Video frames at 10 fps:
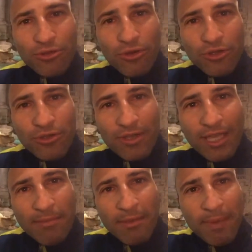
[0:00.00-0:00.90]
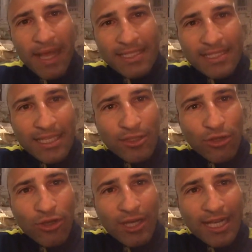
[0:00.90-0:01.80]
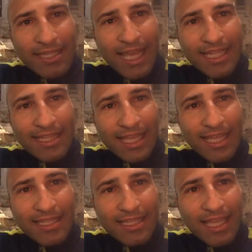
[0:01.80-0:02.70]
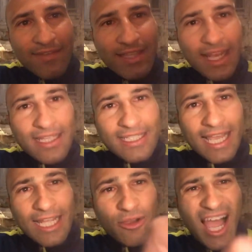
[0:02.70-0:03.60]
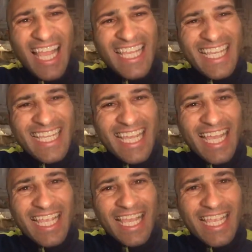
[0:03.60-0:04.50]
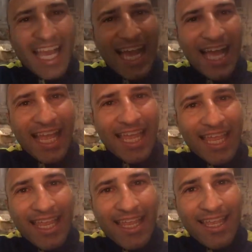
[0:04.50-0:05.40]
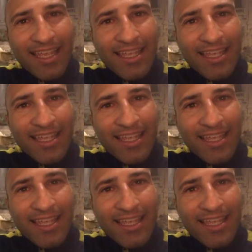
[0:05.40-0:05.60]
torno. Che mi passi il dolore al dente devitalizzato. Ai ai ai ai.